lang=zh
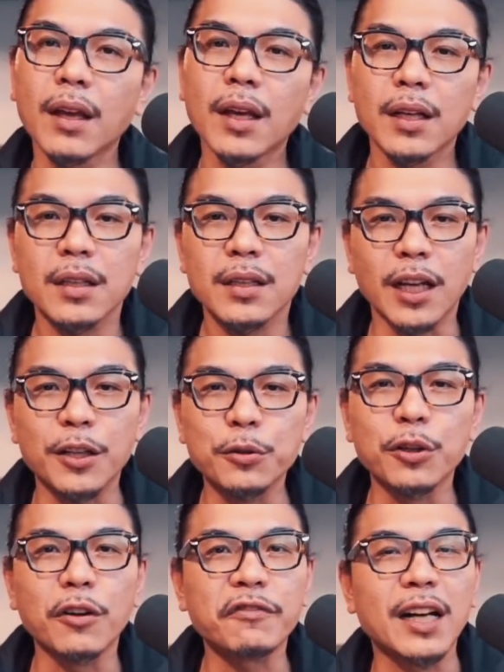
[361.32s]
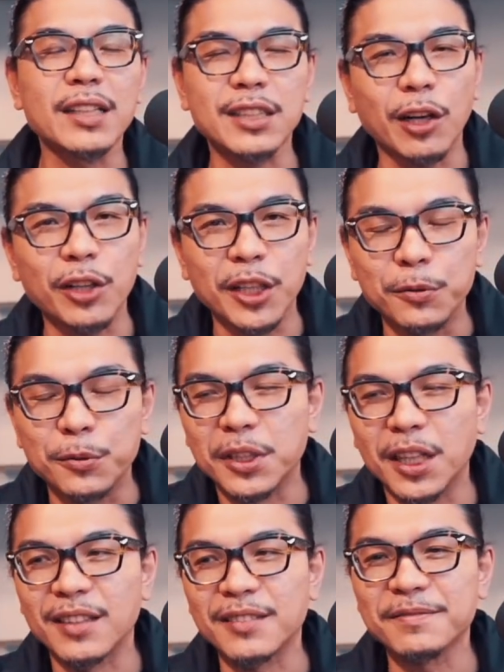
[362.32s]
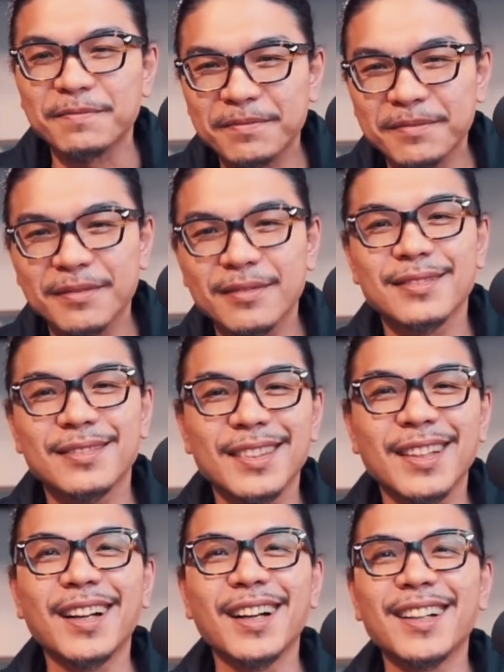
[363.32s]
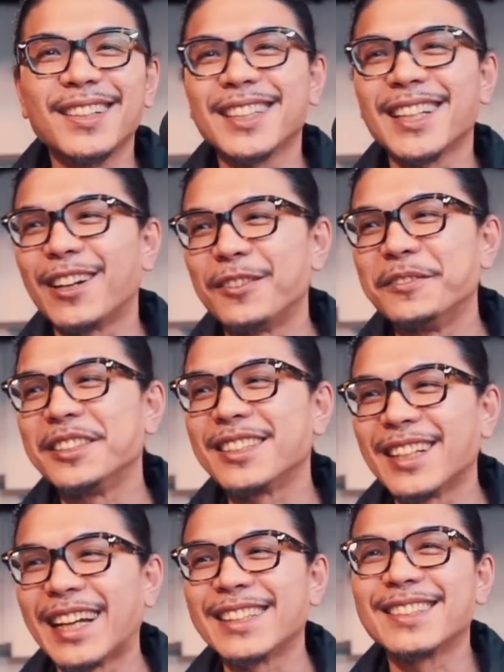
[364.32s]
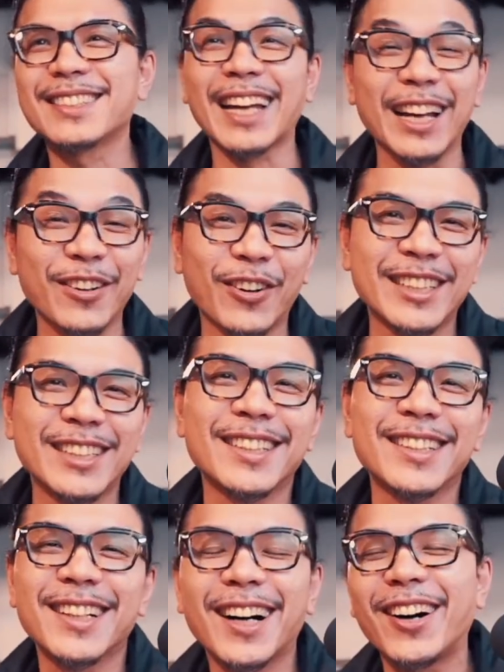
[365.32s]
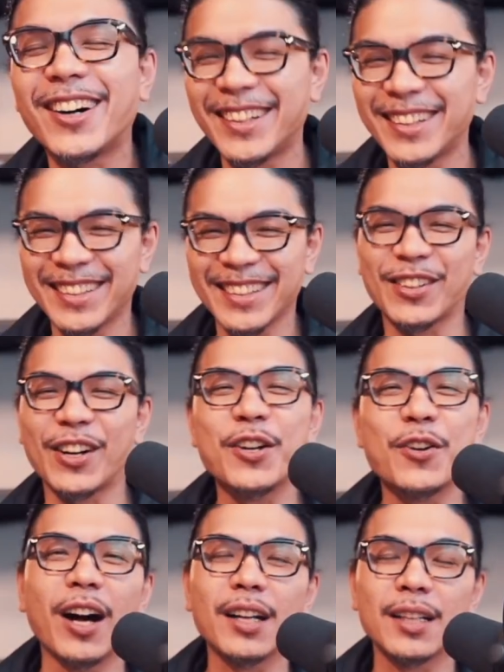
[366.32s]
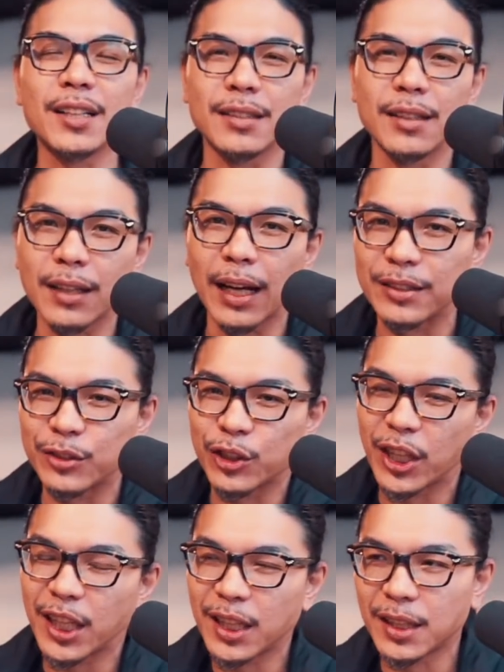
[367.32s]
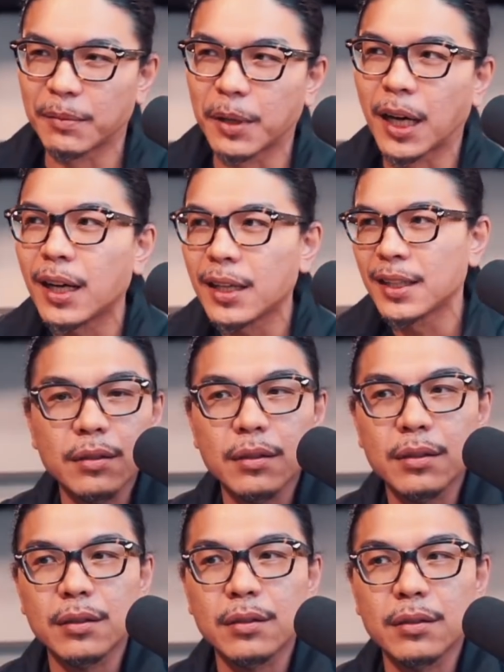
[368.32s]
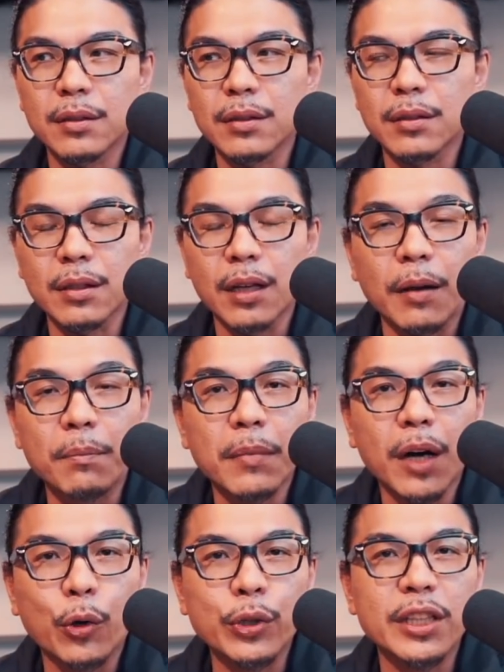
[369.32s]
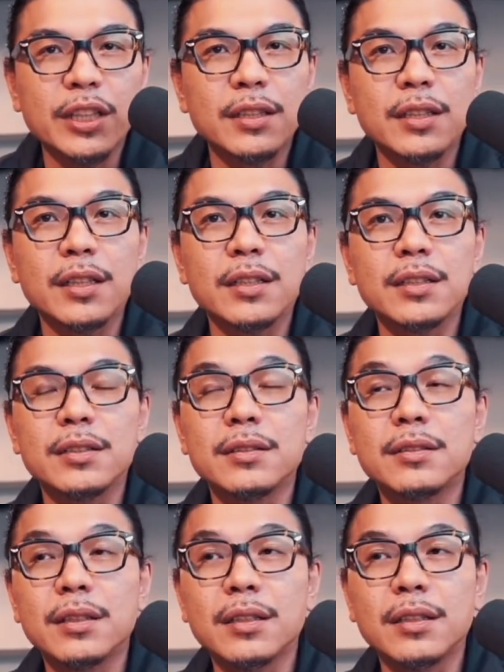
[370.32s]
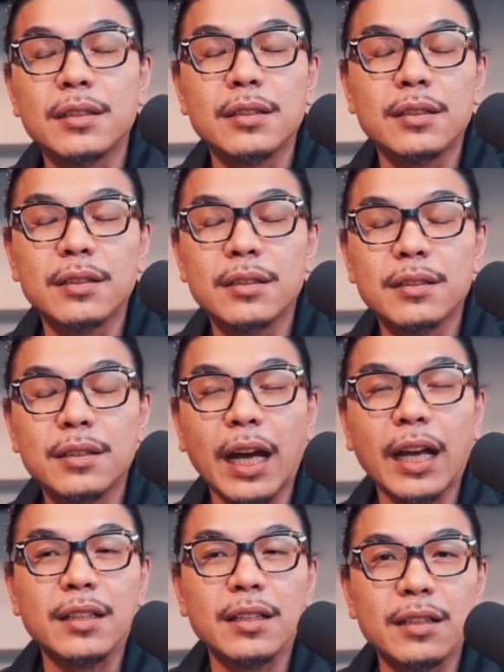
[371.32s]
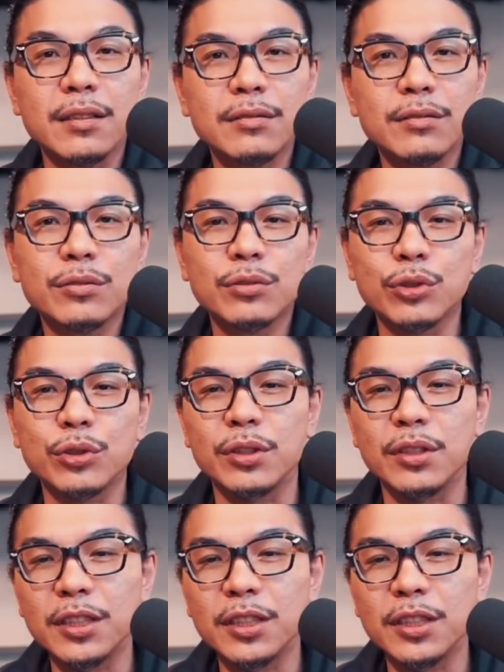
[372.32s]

沿路要发小礼物，这样啊，你好，我们是来参观的，好、哦，观光客的感觉有没有？谈贸易的这个概念，去